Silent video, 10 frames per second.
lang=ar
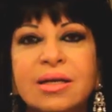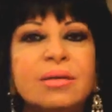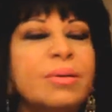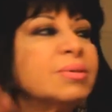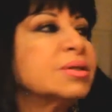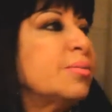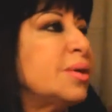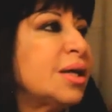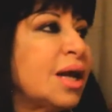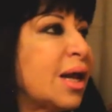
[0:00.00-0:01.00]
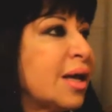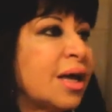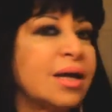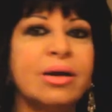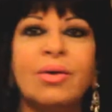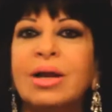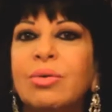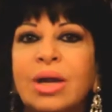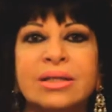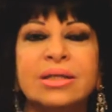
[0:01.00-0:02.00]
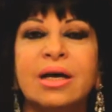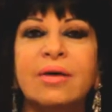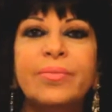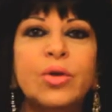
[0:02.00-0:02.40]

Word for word: نبقى مطمنين على عيالنا وعلى اولادنا